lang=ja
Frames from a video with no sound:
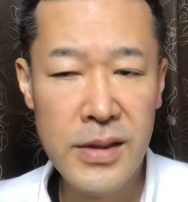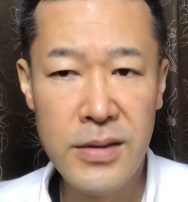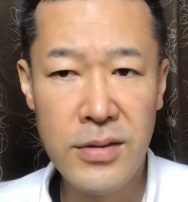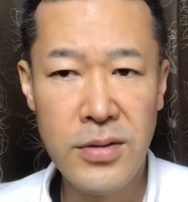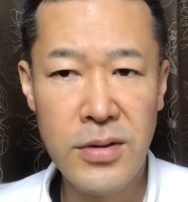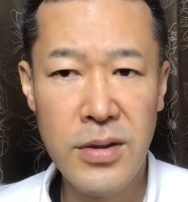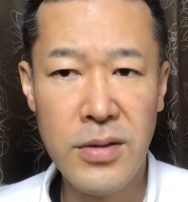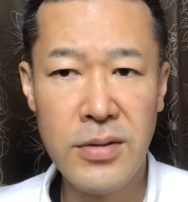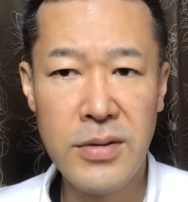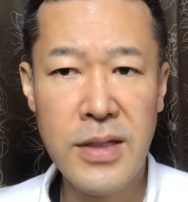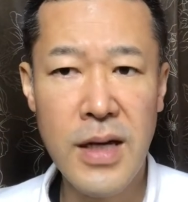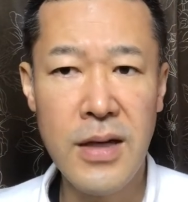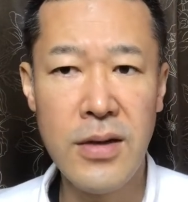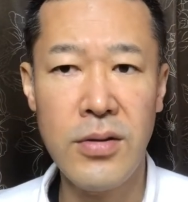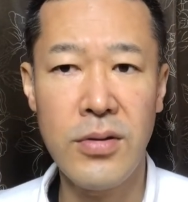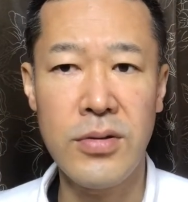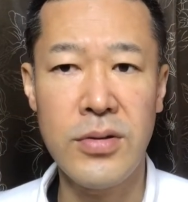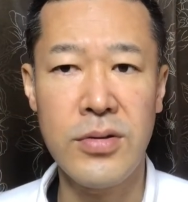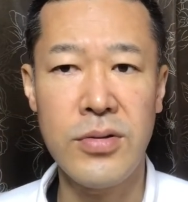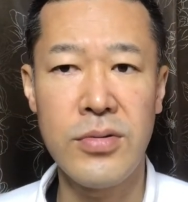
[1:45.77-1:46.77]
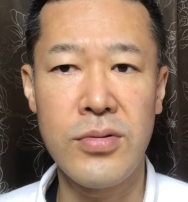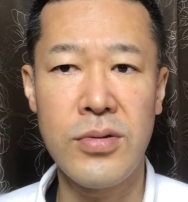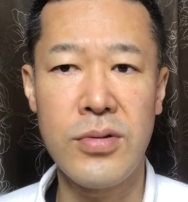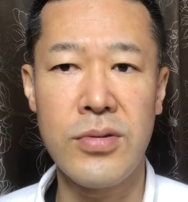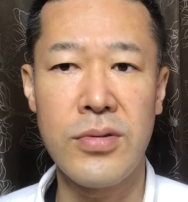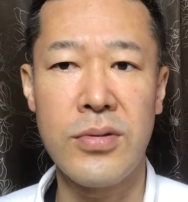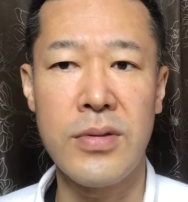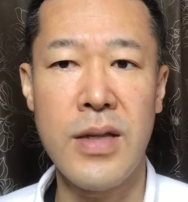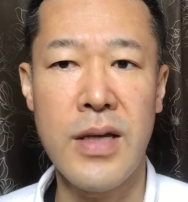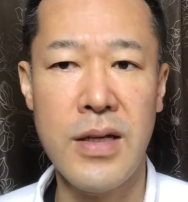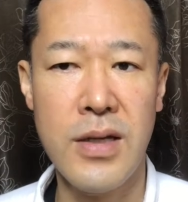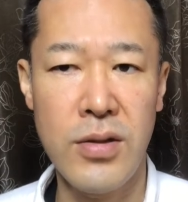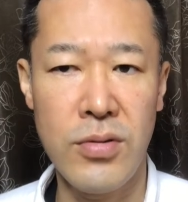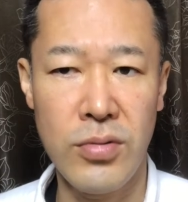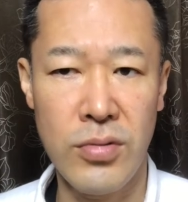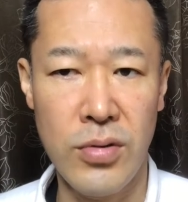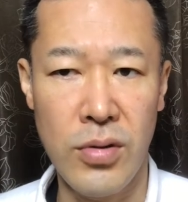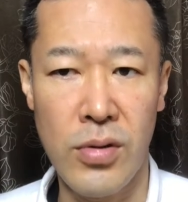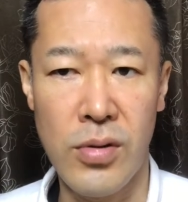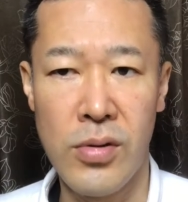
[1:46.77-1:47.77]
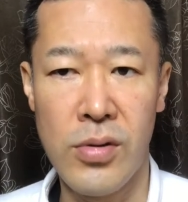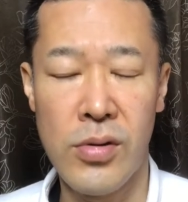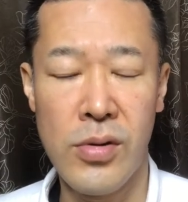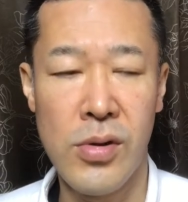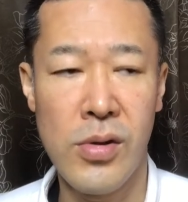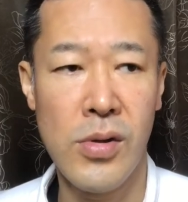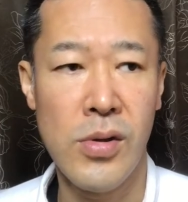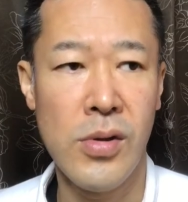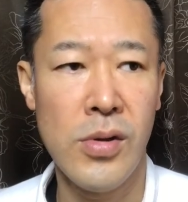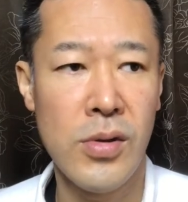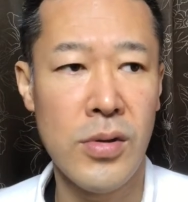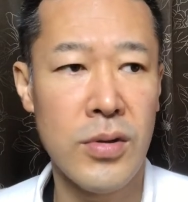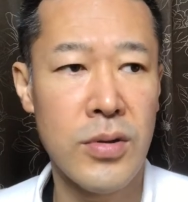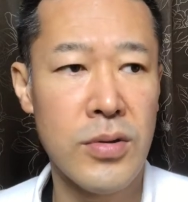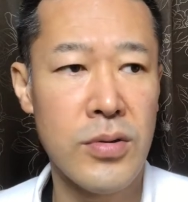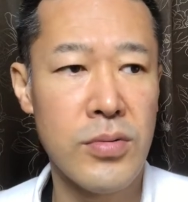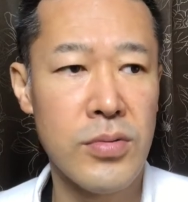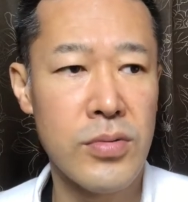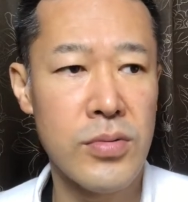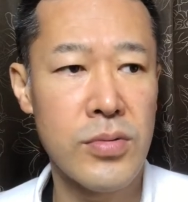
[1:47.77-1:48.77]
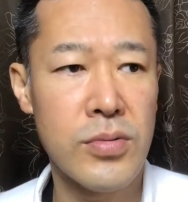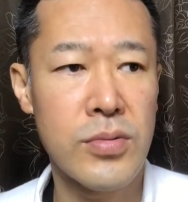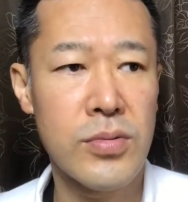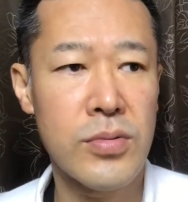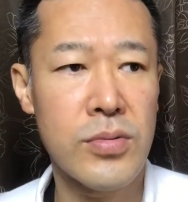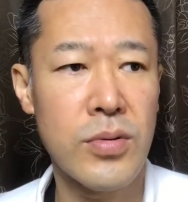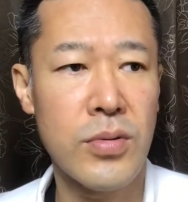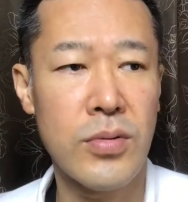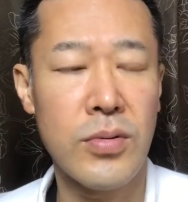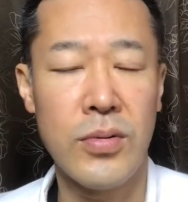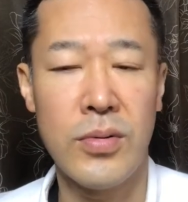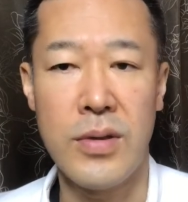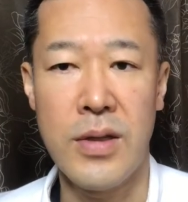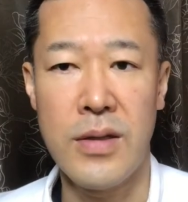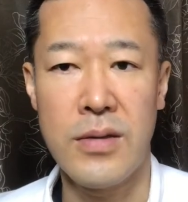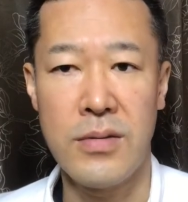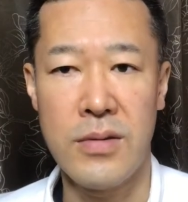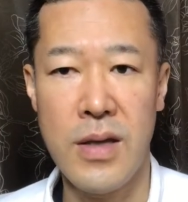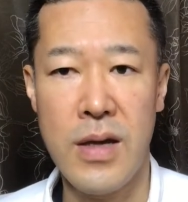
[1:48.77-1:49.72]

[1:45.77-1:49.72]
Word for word: う次の作業に集中できるということです